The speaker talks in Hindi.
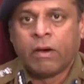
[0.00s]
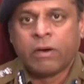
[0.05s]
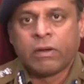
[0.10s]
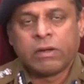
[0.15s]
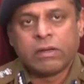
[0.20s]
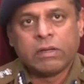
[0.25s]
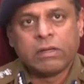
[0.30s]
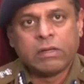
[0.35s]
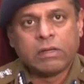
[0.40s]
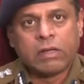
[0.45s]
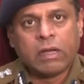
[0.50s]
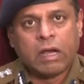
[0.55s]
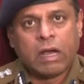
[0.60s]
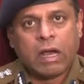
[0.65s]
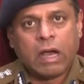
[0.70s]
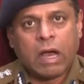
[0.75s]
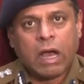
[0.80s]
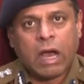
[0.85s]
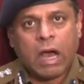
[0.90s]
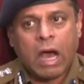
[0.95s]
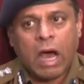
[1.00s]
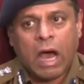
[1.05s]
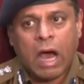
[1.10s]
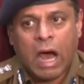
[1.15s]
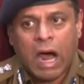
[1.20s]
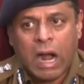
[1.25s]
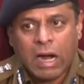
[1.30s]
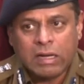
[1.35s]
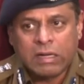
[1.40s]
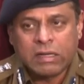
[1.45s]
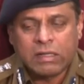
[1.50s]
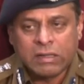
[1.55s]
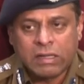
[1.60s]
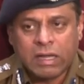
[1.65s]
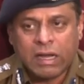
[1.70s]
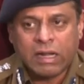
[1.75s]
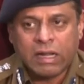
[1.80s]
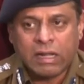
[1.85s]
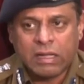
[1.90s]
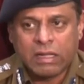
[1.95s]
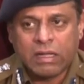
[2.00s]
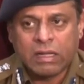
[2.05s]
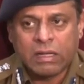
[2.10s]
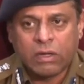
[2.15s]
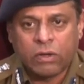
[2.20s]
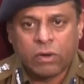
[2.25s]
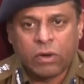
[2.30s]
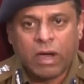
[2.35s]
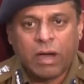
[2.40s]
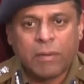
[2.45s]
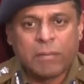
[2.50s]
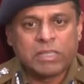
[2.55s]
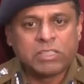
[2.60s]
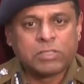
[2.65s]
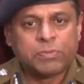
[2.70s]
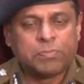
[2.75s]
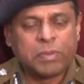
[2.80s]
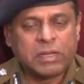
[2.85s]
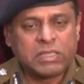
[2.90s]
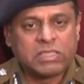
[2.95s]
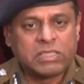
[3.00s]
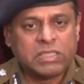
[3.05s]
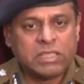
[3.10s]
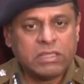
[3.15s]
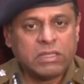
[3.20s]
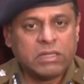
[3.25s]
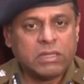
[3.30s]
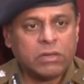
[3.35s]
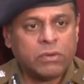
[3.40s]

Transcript: और आठ तारीख को हमें स्पष्ट